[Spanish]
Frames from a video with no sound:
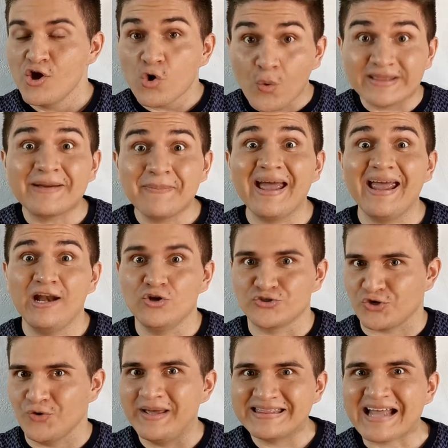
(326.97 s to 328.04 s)
Cuéntame en los
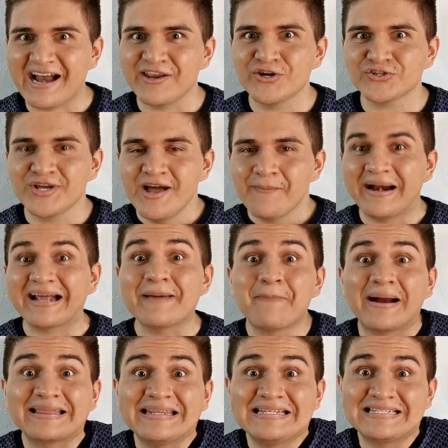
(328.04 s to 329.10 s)
comentarios para que
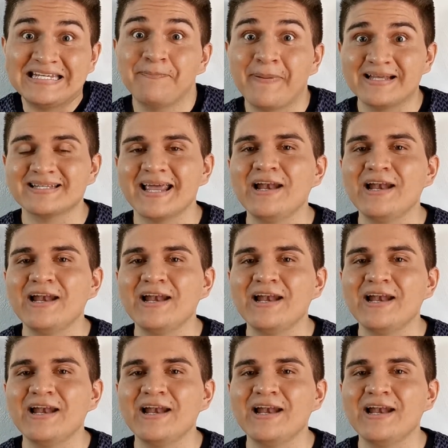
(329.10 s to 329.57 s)
participes